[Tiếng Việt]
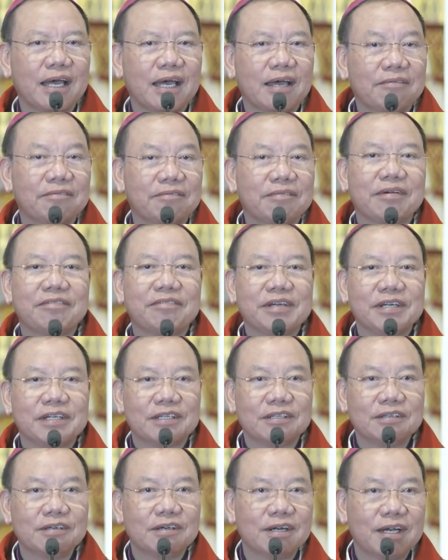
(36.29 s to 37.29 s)
Và về
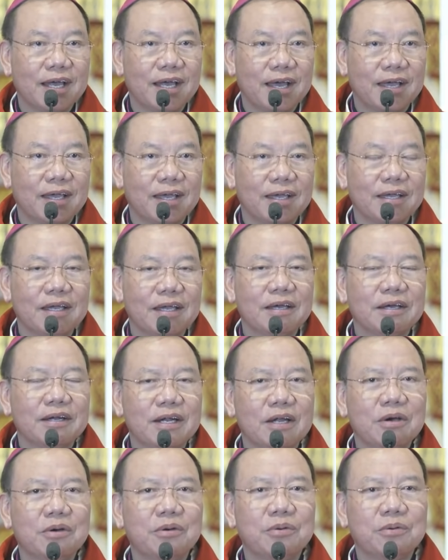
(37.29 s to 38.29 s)
tương lai,
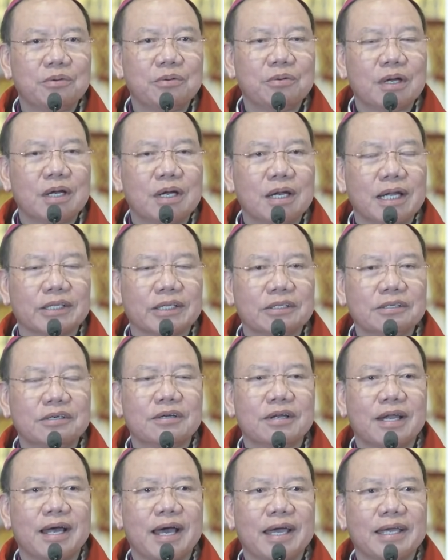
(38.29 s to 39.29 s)
đâu là tương
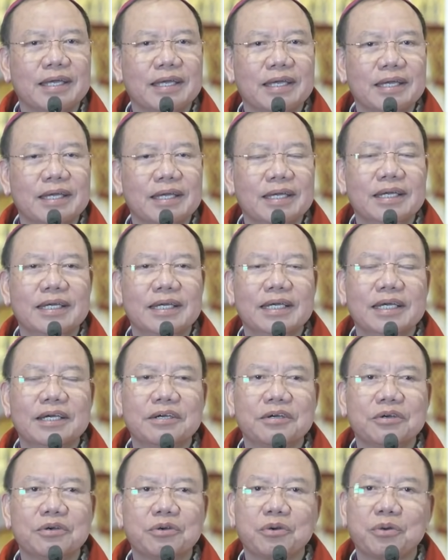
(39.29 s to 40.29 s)
lai ý nghĩa
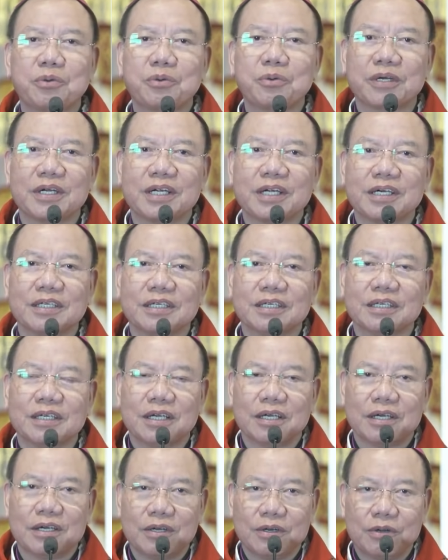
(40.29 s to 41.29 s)
của cuộc đời
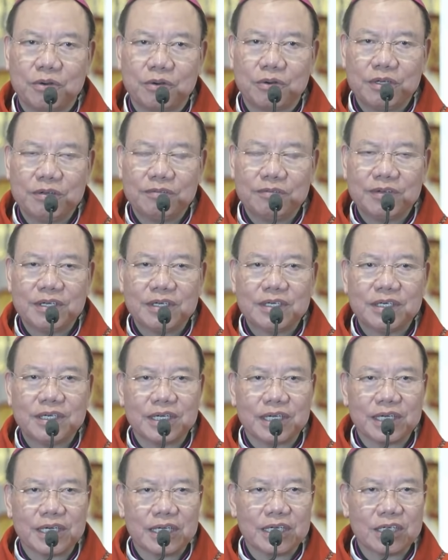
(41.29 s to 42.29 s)
đối với người
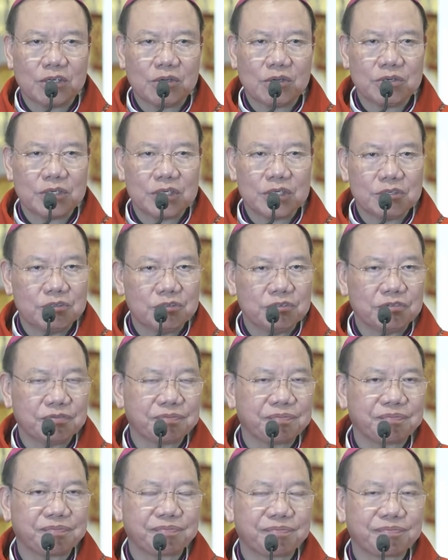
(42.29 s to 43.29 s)
kỳ Kitô hữu.
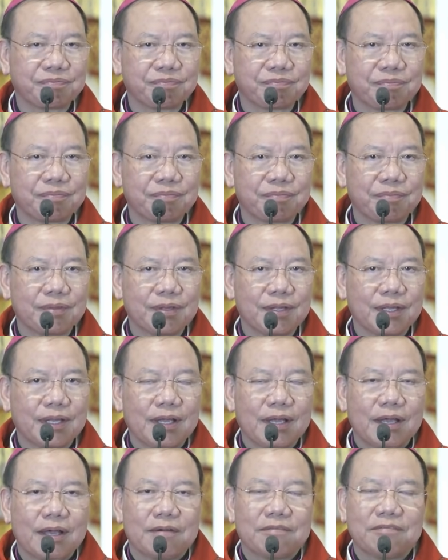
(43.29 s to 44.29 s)

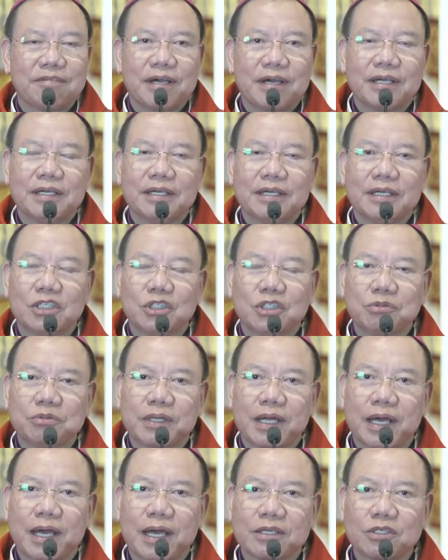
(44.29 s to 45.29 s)
Vậy chúng
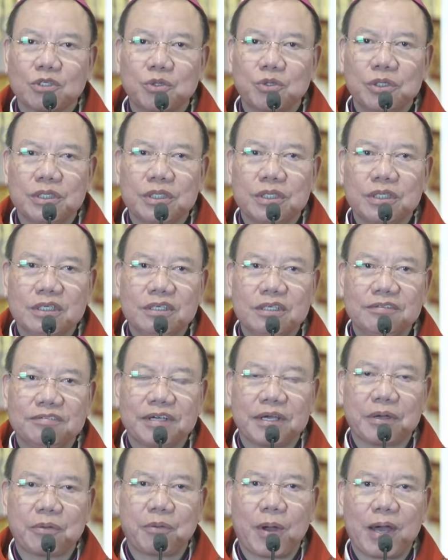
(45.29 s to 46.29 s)
ta suy tư
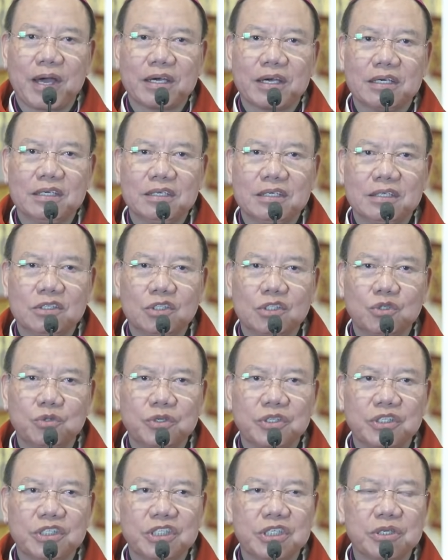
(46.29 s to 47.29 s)
về quá khứ
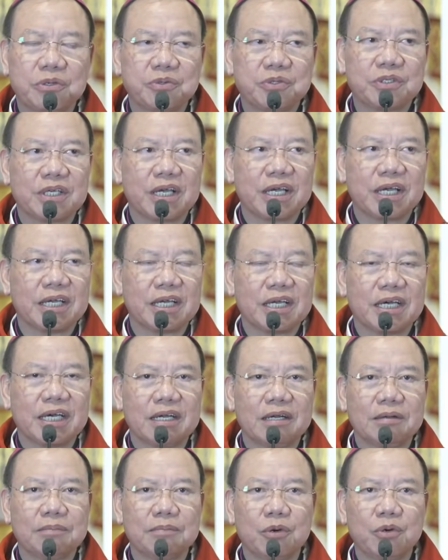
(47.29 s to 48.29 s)
suốt chiều dày
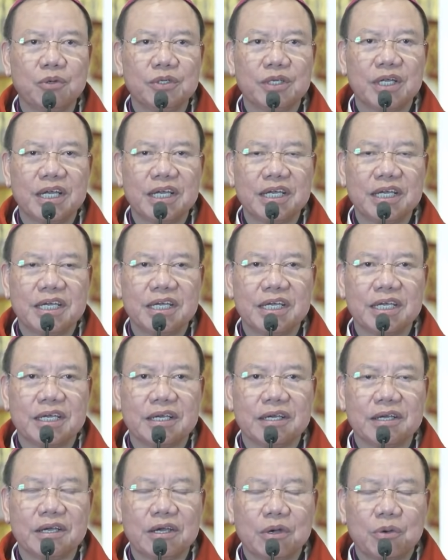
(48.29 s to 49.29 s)
gần bốn thế
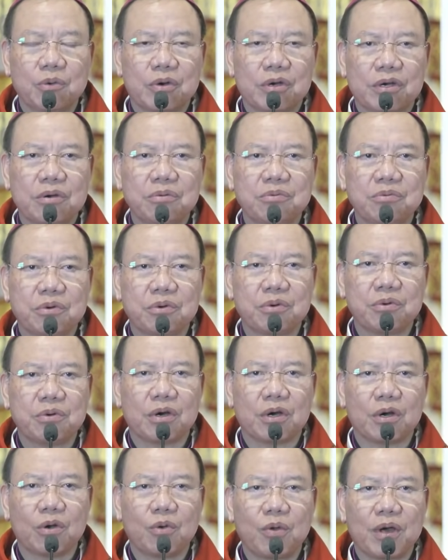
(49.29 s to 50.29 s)
kỷ của công
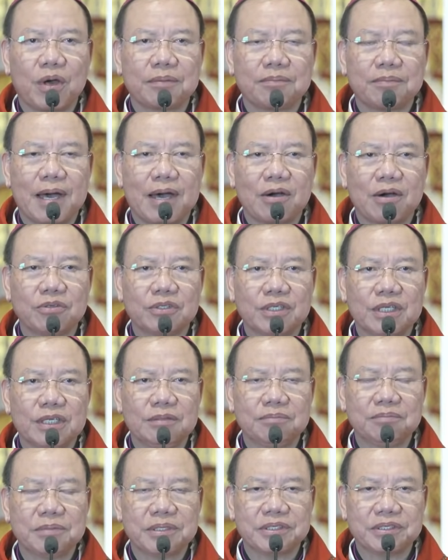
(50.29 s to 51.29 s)
cuộc loan báo
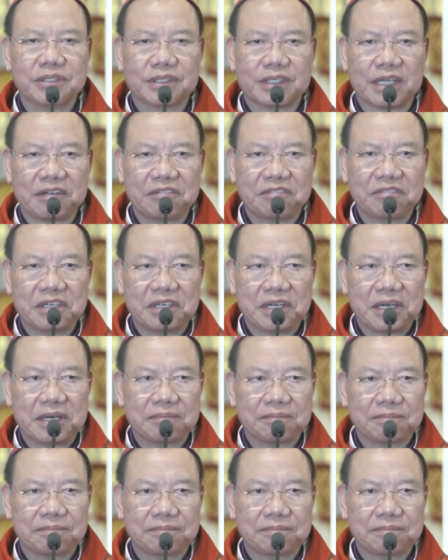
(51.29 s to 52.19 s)
tin mừng tại Việt Nam.